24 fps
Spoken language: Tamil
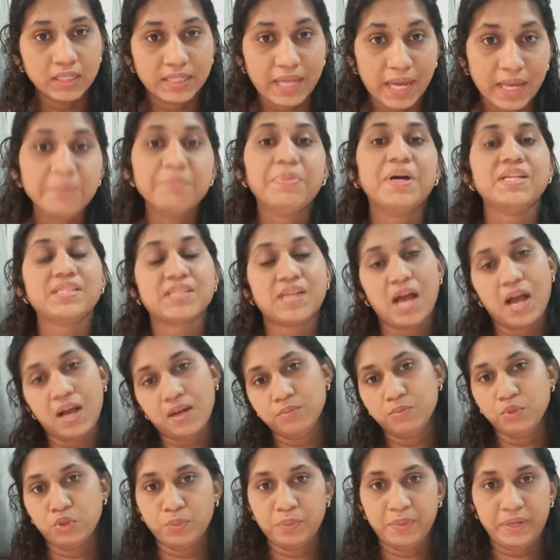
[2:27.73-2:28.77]
டைம்
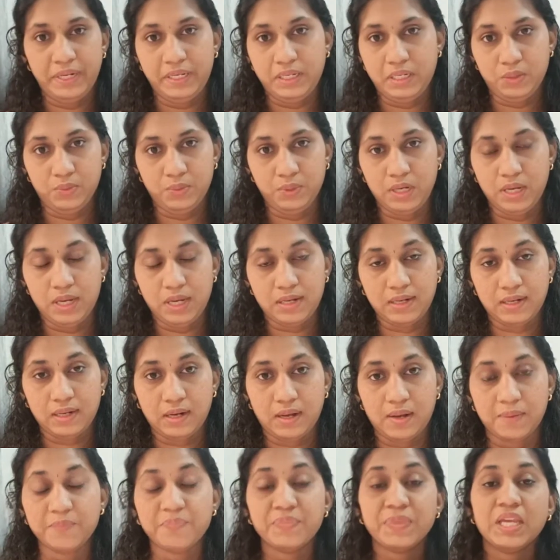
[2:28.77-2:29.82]
பாஸ்க்காக புக் படிக்கிறவங்களா
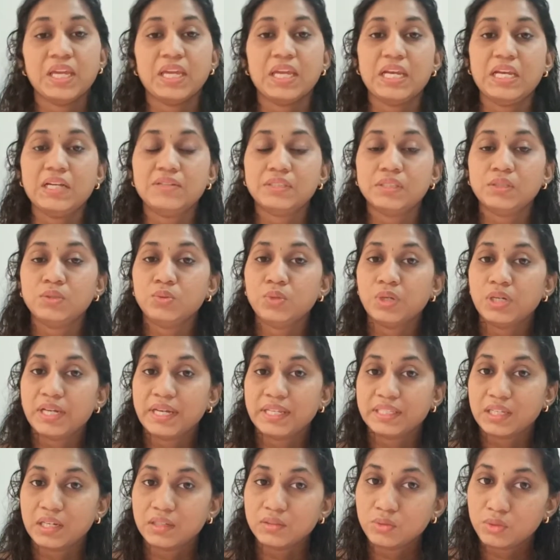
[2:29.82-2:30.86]
இருக்கலாம் இல்ல வந்து
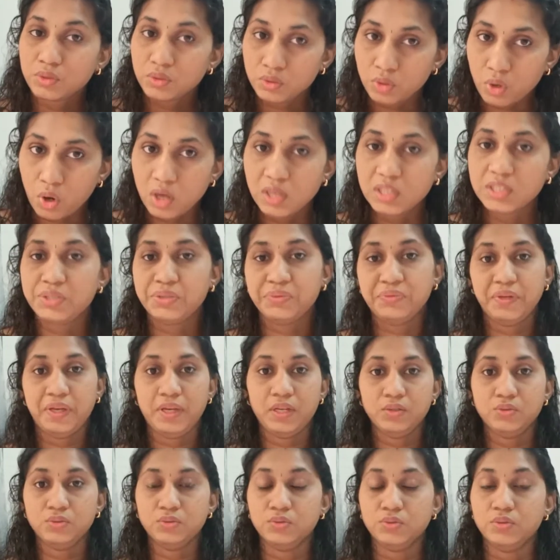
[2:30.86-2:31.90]
உங்களுக்கு ஏதாவது ஒரு நாலேஜ்
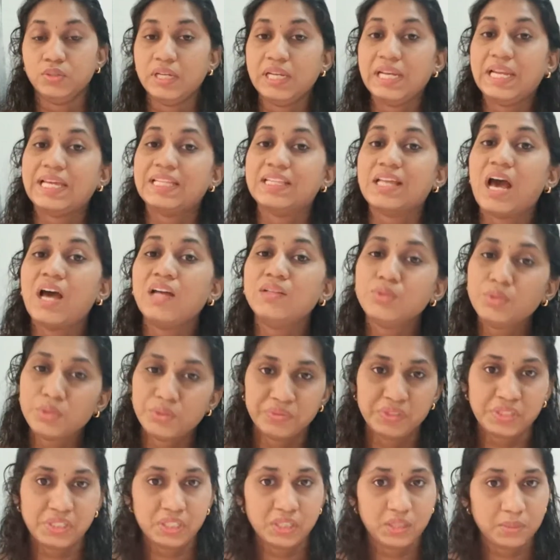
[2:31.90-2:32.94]
வேணும் இல்ல ஏதாவது ஒரு
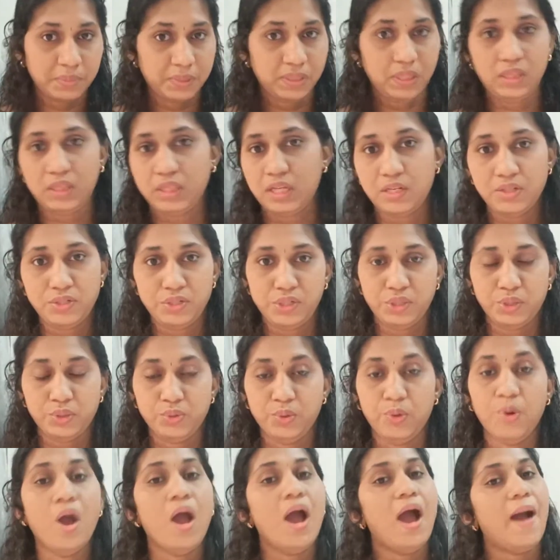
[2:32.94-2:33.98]
விஷயத்த பத்தி
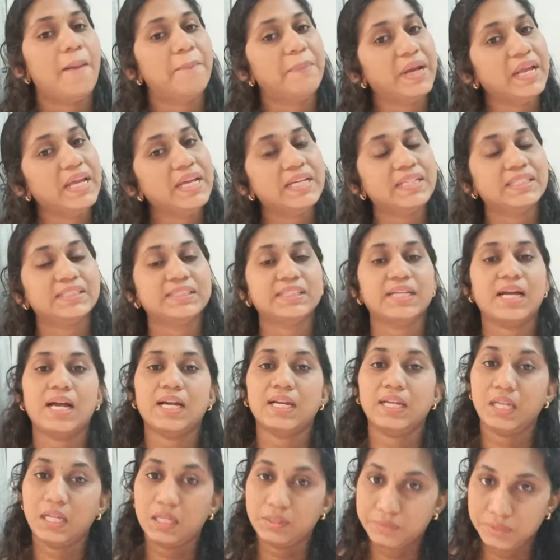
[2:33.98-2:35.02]
தெரிஞ்சுக்கணும்
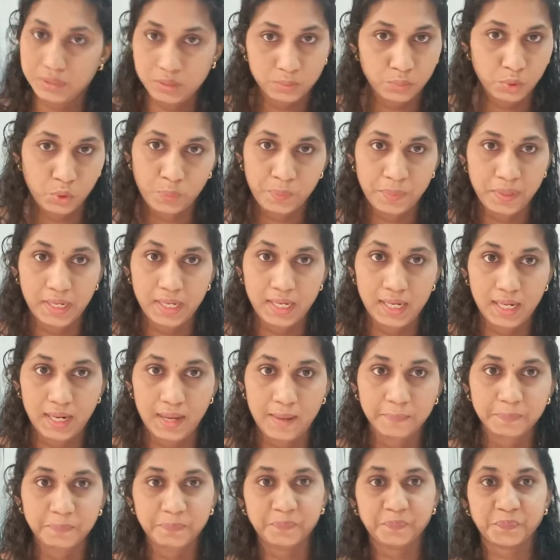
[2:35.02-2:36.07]
அப்படிங்கிறதுக்காக நீங்க வந்து புக்
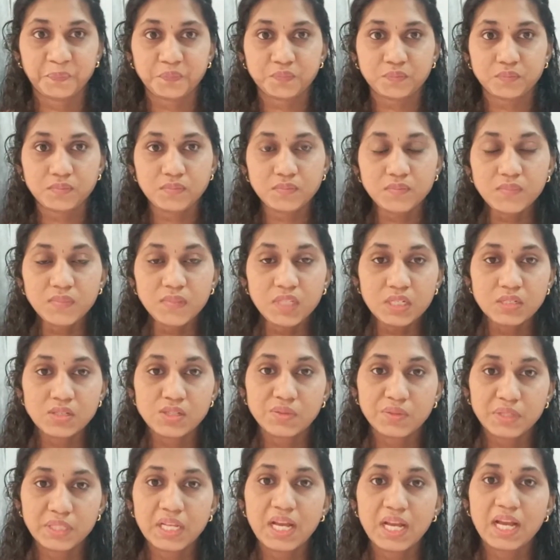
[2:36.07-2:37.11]
படிக்கலாம்
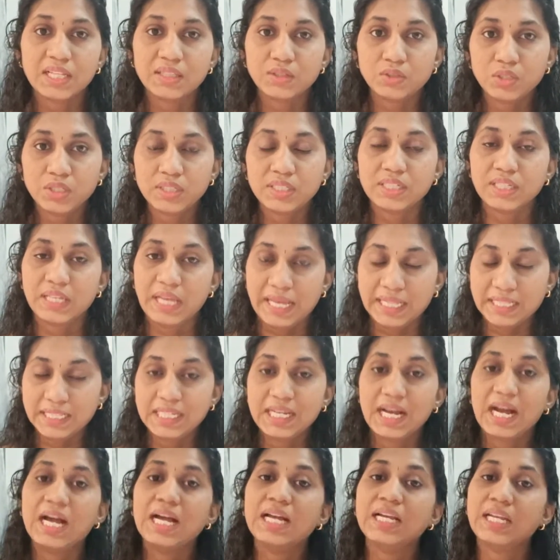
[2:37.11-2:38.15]
ஸோ வந்து அதோட
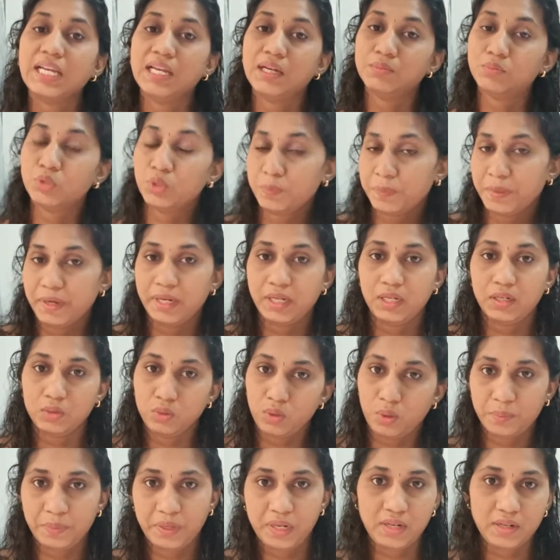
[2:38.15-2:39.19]
எதுக்காக நீங்க புக்
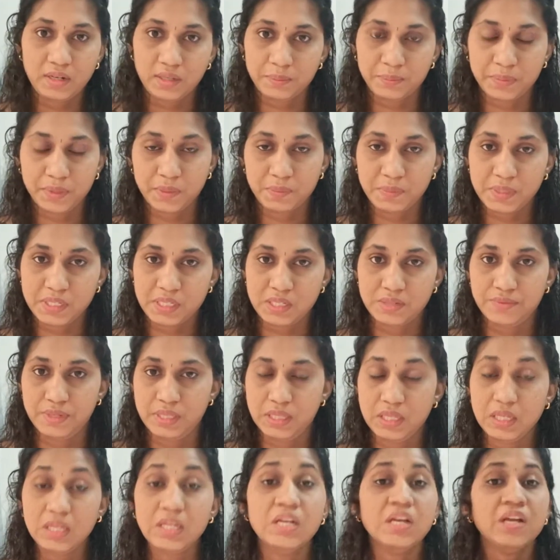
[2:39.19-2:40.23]
படிக்கணும் அப்படின்ற பர்பஸை
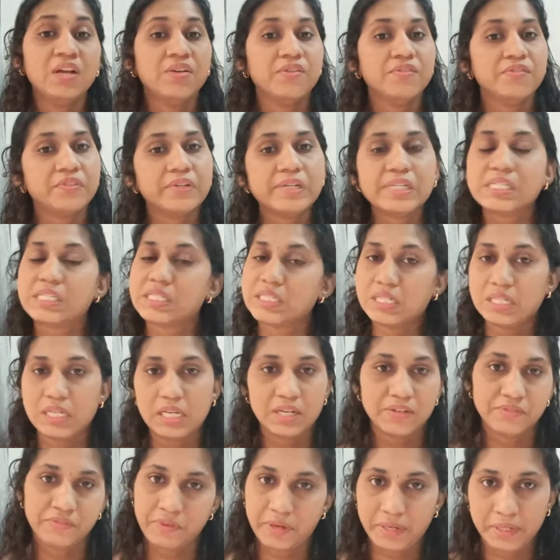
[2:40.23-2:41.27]
வந்து ஃபர்ஸ்ட்
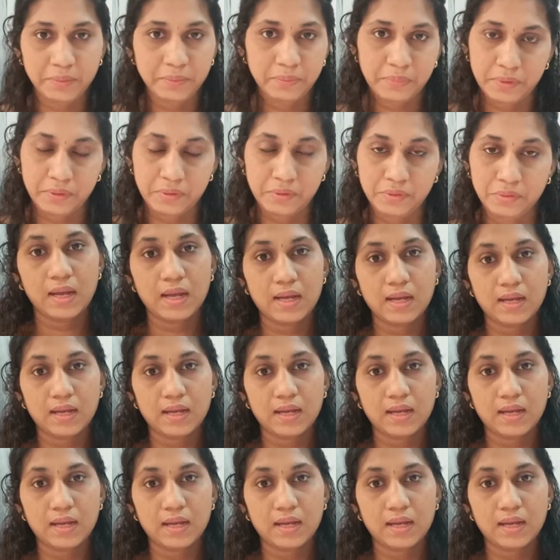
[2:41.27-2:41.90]
நீங்க ஃபைன் பண்ணணும்